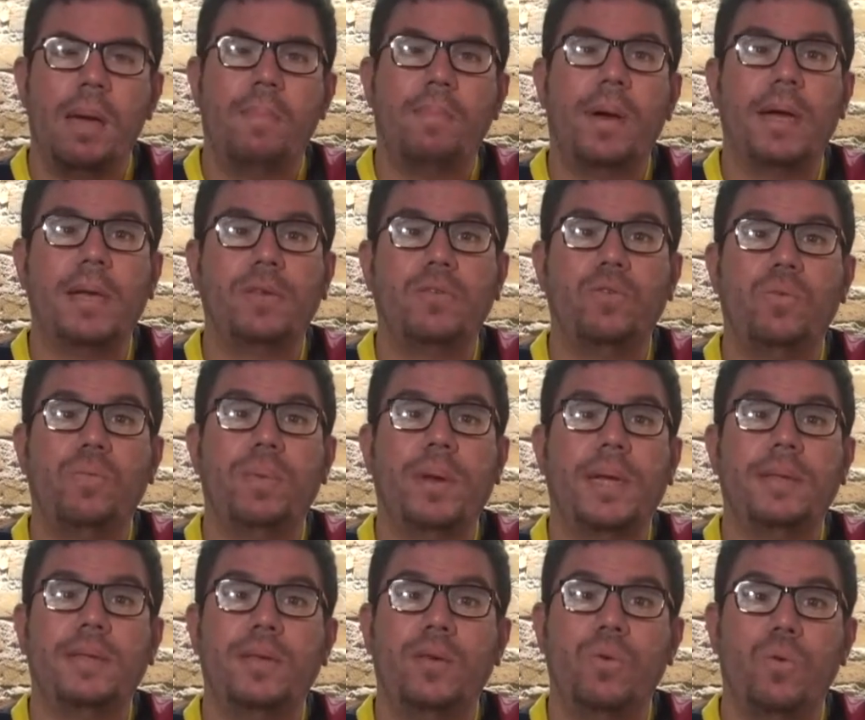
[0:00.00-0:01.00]
mas o
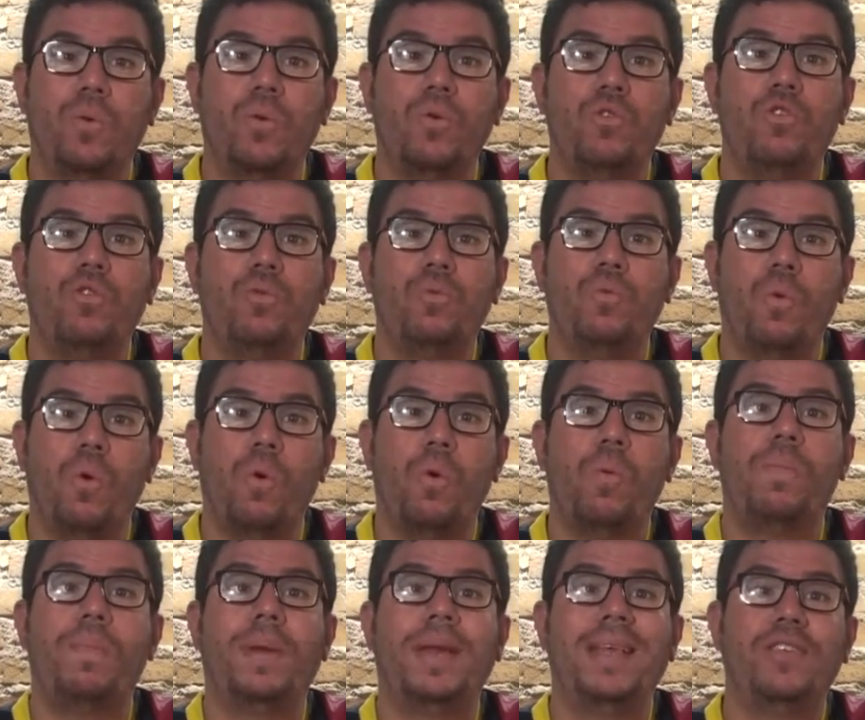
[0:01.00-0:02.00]
Brasil
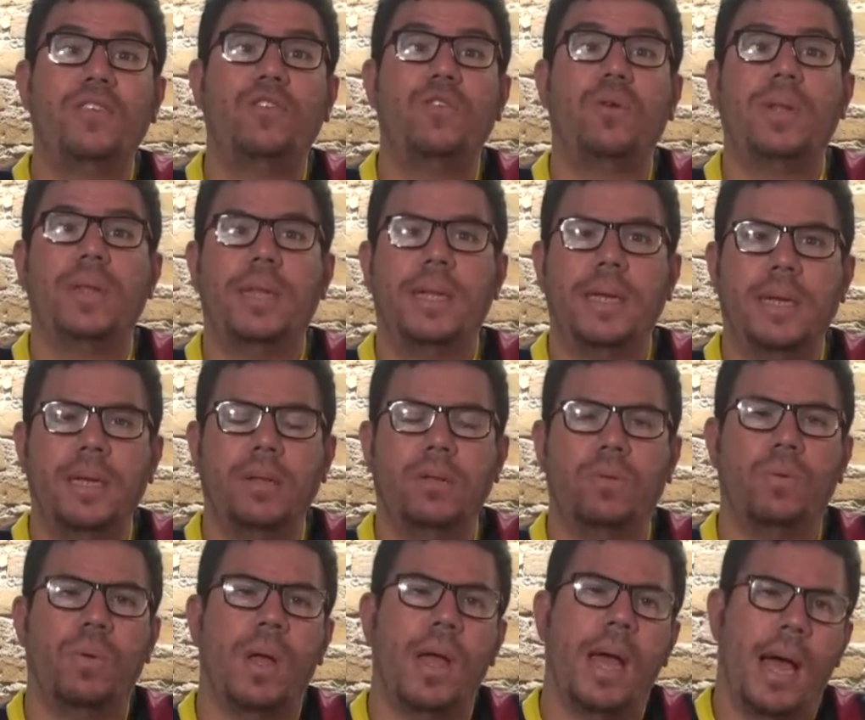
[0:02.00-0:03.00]
continuou
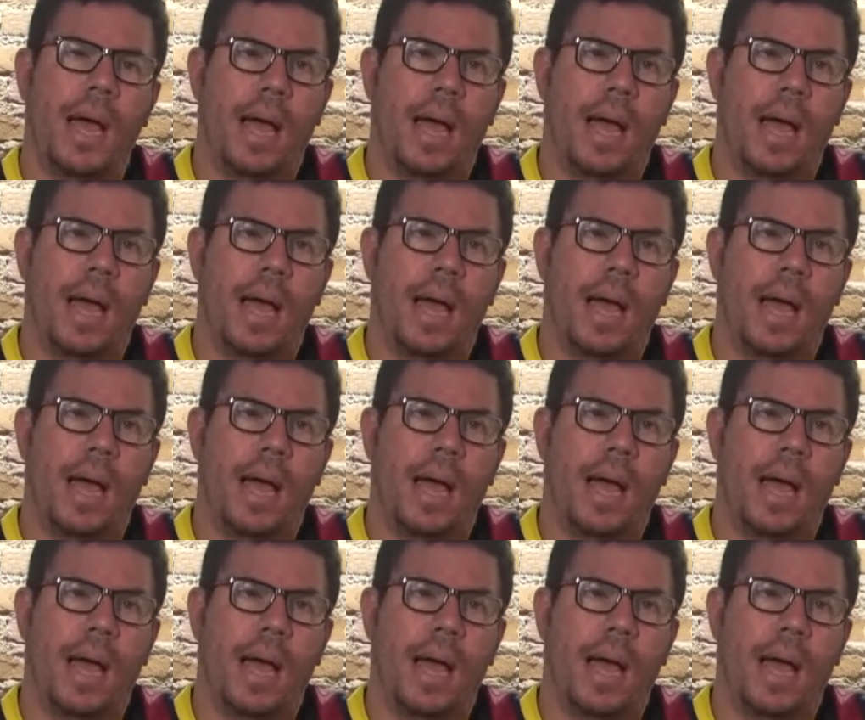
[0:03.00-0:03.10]
pressionando.